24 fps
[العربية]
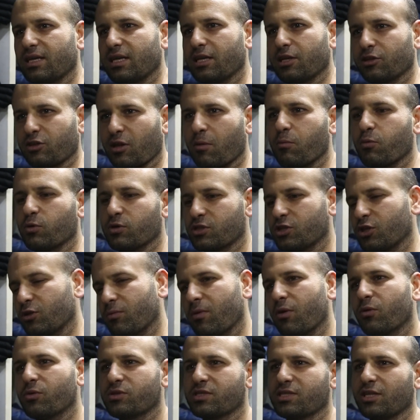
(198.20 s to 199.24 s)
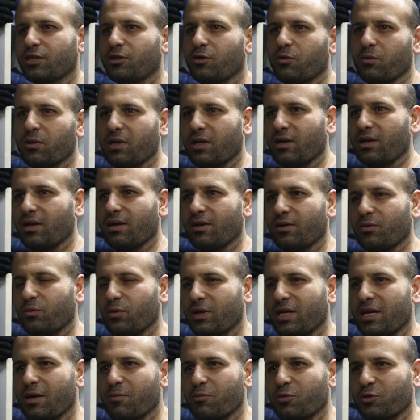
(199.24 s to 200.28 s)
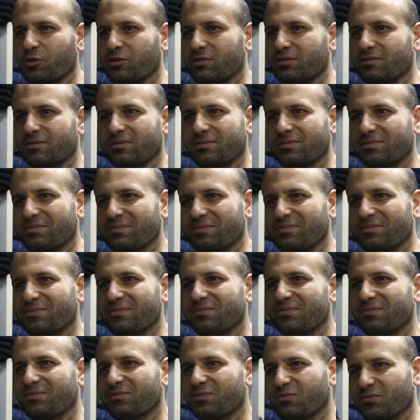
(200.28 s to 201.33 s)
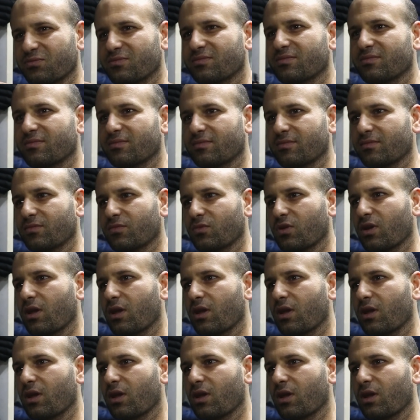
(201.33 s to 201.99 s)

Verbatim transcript: بطب الصوبة واستدعوا ولا ولي أمرا أنت واحد من